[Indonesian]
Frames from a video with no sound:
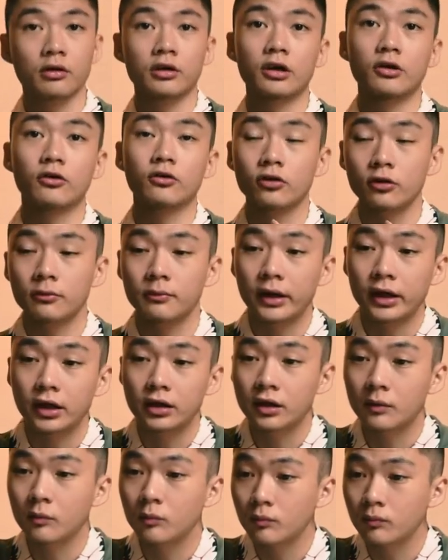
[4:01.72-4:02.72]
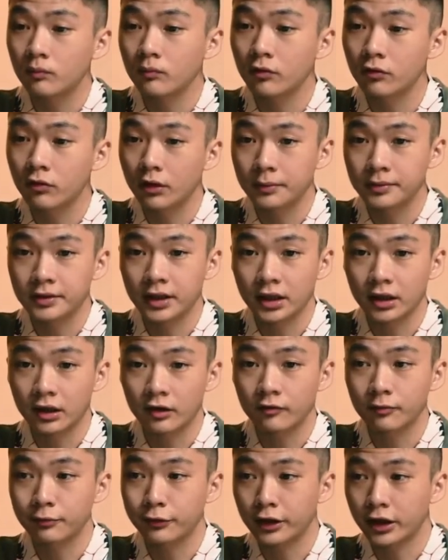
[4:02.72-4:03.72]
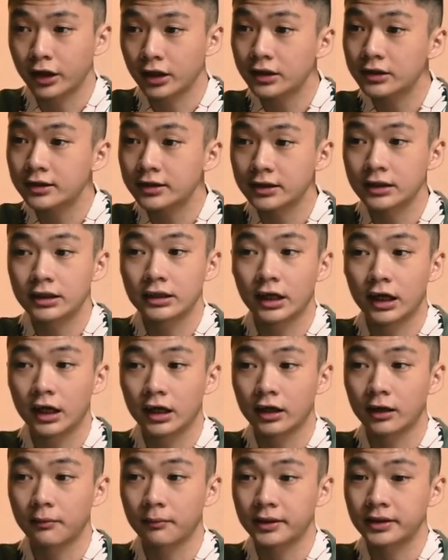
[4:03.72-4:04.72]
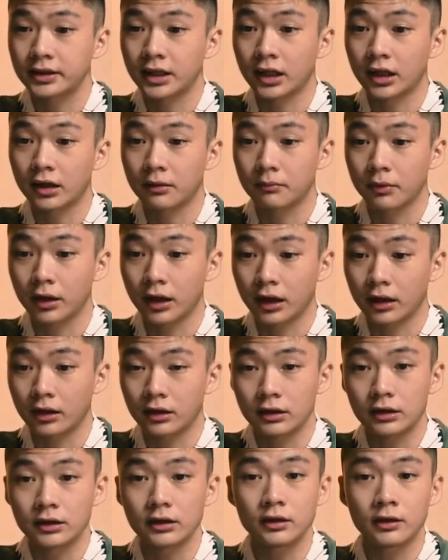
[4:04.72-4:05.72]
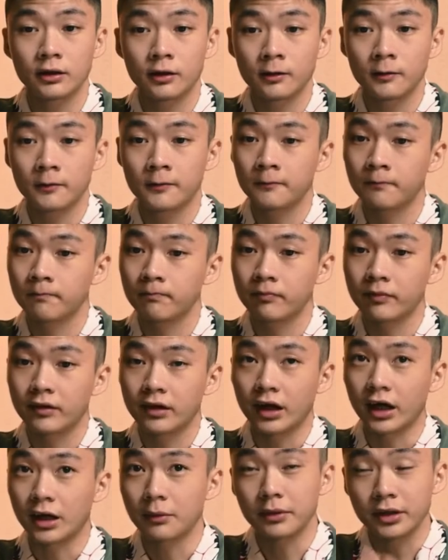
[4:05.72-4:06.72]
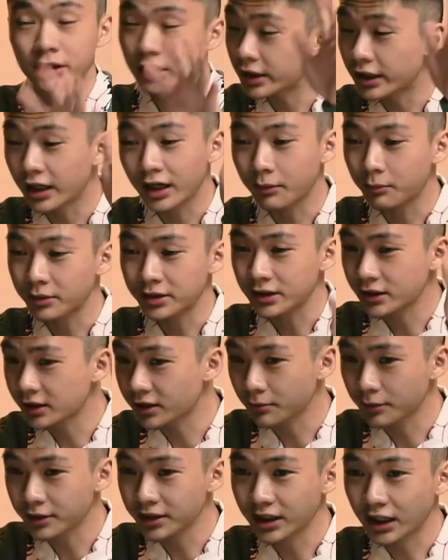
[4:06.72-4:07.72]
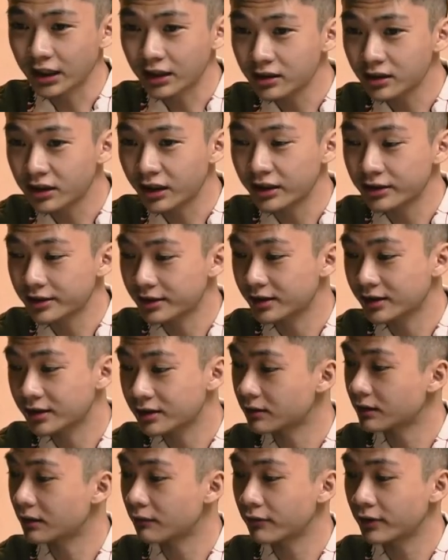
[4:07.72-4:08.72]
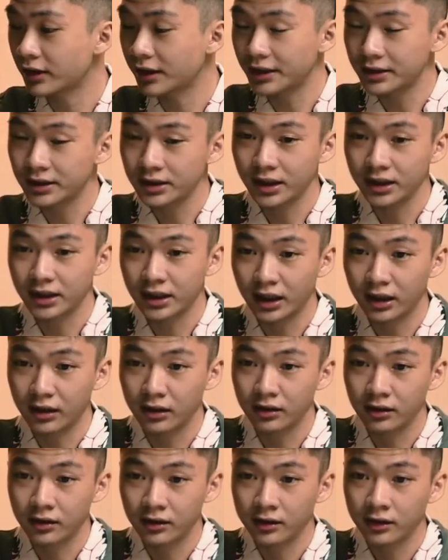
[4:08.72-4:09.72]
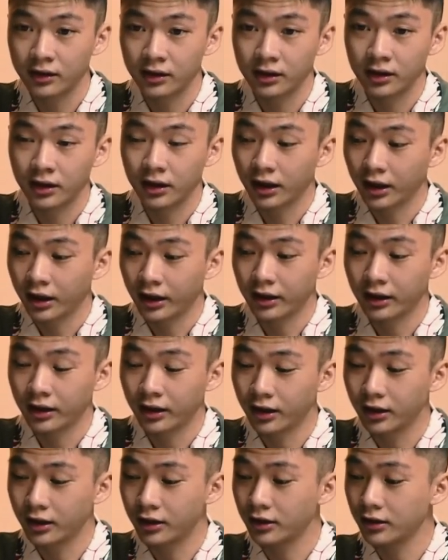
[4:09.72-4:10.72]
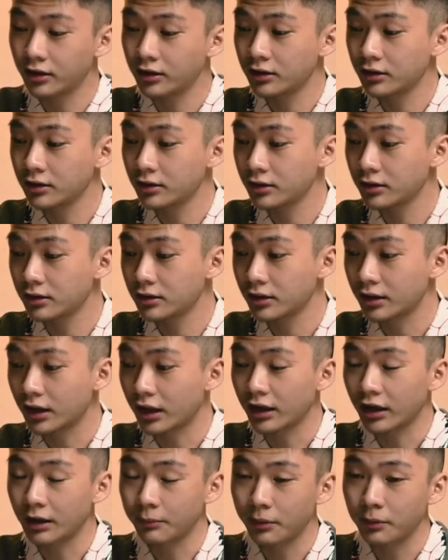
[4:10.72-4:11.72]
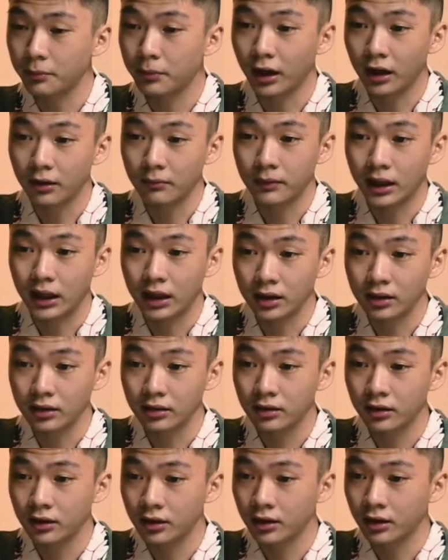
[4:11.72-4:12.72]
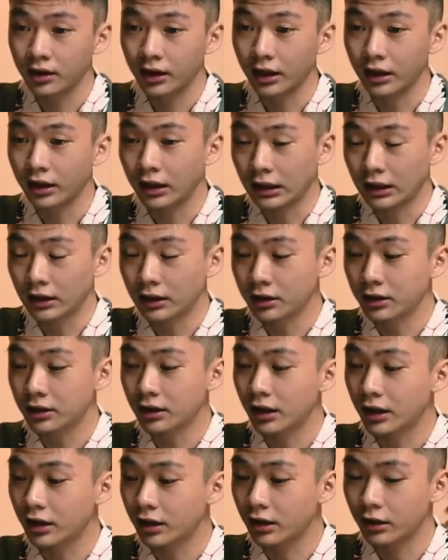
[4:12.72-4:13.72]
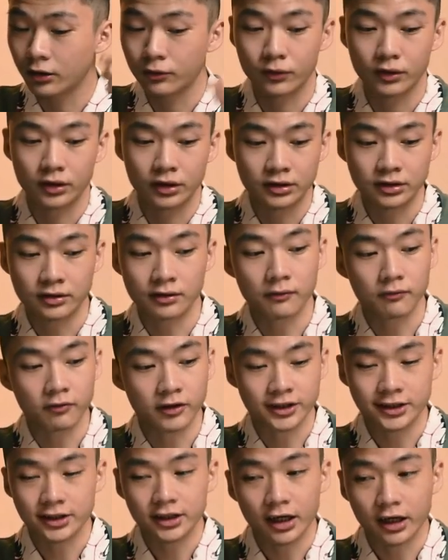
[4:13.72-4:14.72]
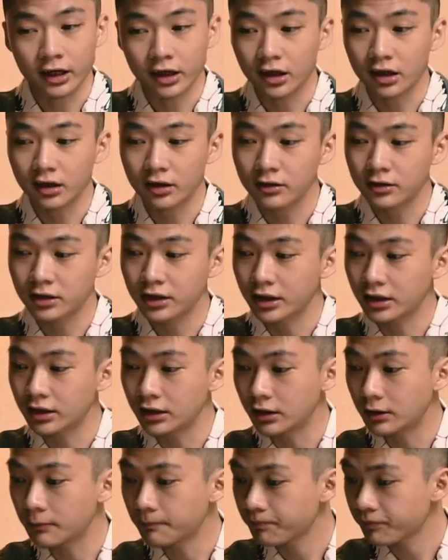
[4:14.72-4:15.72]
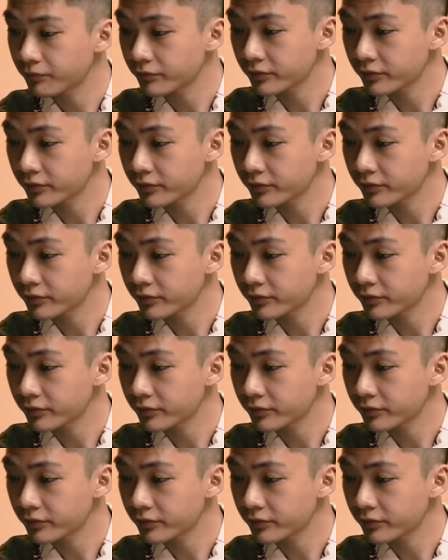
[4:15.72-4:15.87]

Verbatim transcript: Oke okay, untuk main game website FPS tidak ada masalah yang berarti I mean tidak ada masalah sama sekali selain sensitivitasnya yang uh, eh, entah kenapa berat banget kayaknya gara-gara gue lagi survei sekarang jadi